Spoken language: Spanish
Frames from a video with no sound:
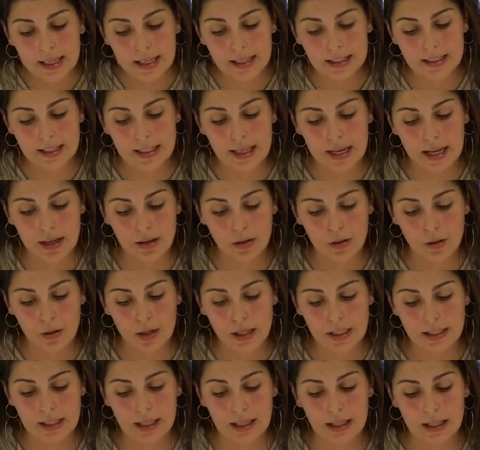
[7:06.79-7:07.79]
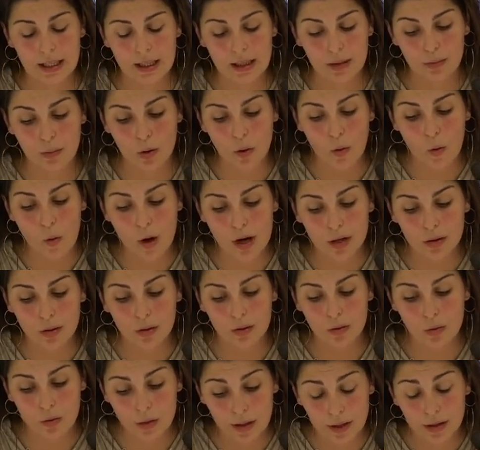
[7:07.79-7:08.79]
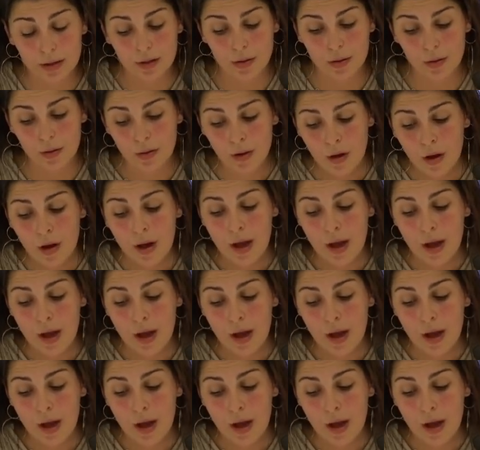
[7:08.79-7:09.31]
Este año es el decimocuarto encuentro